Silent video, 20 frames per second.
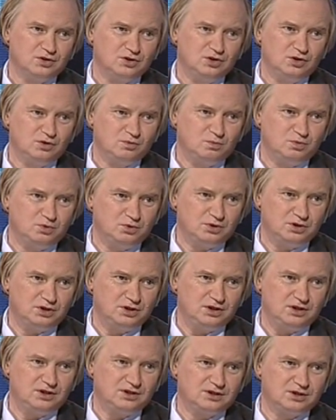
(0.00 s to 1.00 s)

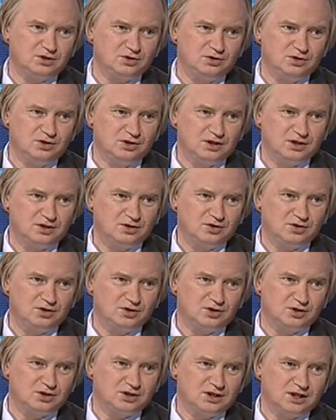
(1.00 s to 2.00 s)
dopóki co innego
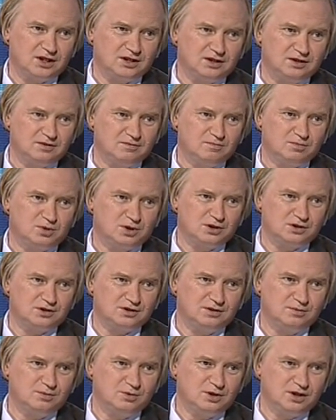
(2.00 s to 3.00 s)
nie zostanie
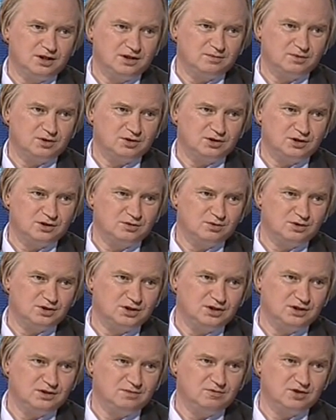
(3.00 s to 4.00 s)
przed Trybunałem
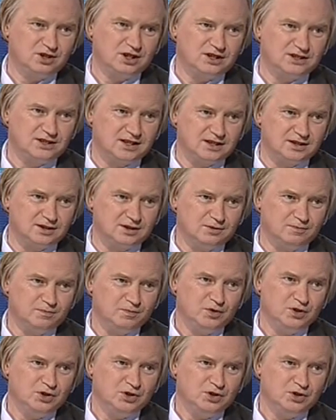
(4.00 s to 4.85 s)
Konstytucyjnym wykazane.